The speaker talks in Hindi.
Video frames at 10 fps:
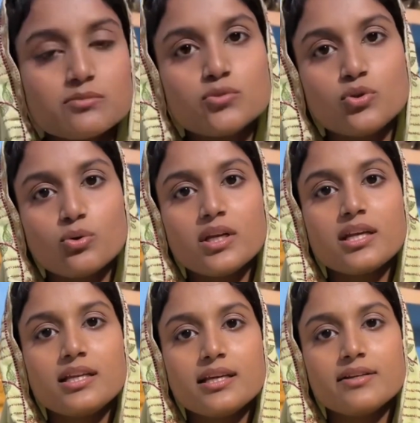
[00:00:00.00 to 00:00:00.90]
मुँह धोने
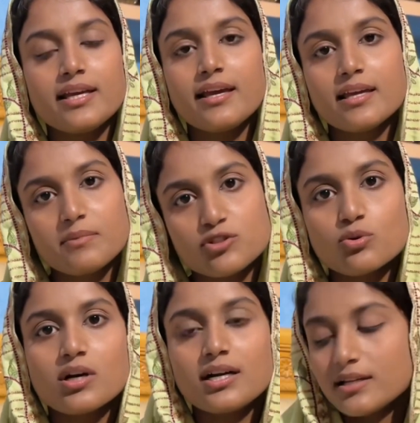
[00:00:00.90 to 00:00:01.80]
के लिए ये कि
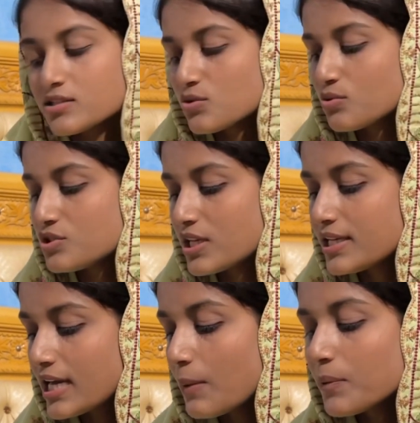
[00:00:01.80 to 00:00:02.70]
बच्चों का अलग से होना
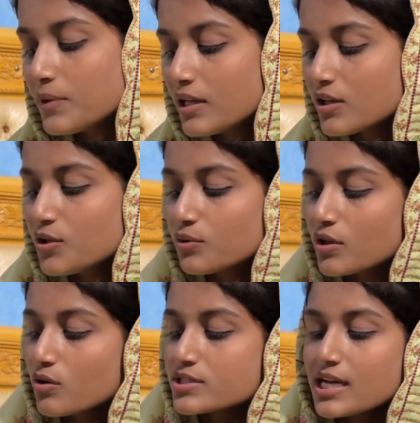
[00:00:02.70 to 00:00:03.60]
चाहिए यहाँ पे भी अलग ही
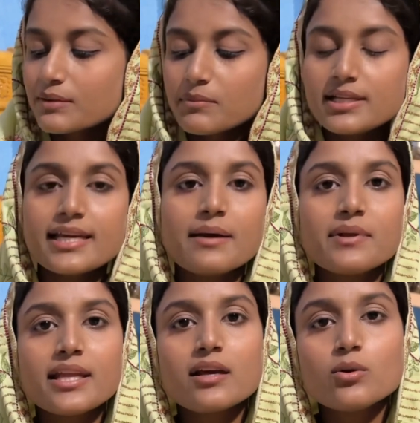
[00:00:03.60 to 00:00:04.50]
होता है और साथ में लिया है
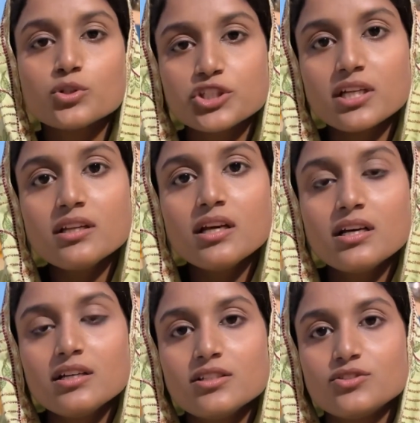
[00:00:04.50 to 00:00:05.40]
मैंने एक लोशन
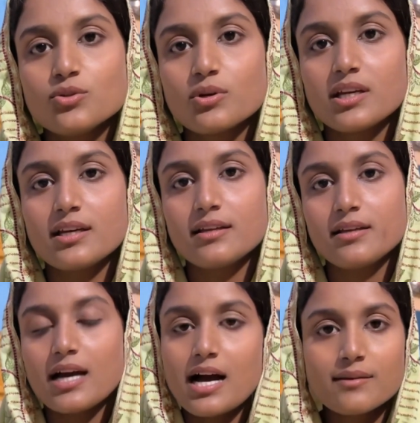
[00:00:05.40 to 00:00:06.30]
जो कि
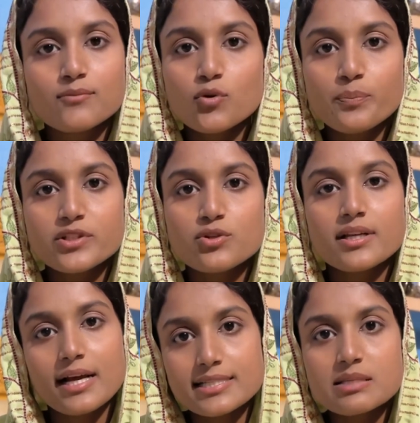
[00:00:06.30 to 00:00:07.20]
हाथ मुँह पे जो
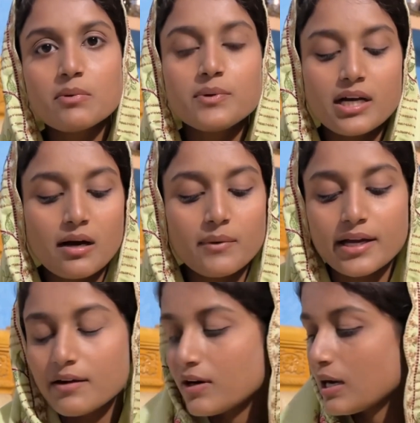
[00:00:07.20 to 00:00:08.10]
है रास्ते में भी काम
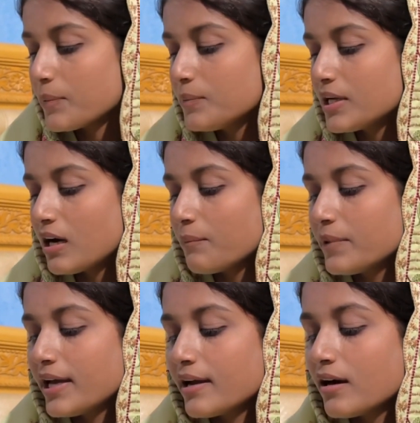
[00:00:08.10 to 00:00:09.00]
आएगा वहाँ पर भी काम
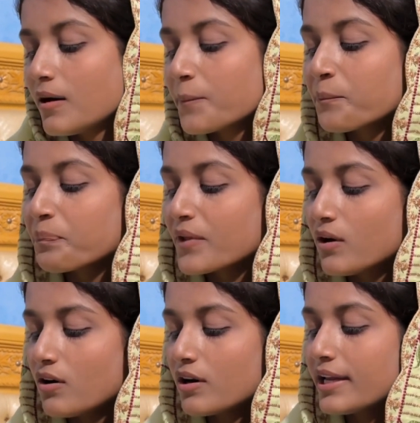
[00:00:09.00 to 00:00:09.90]
में आएगा
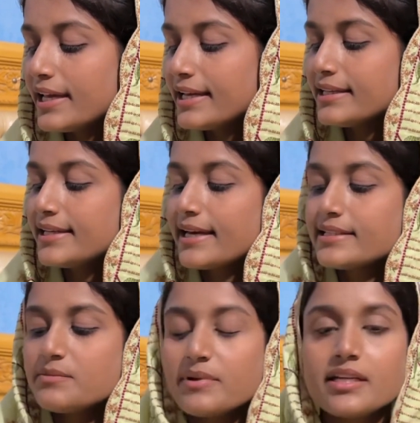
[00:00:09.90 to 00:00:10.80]
और एक लिया
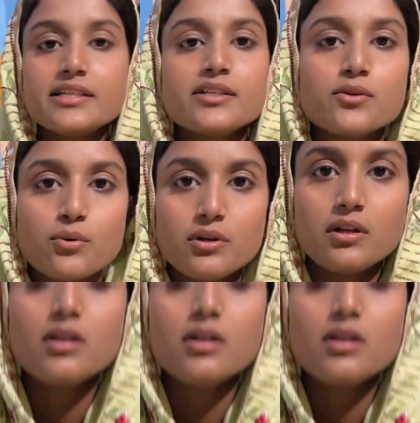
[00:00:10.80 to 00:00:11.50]
है जी मैंने डेटोल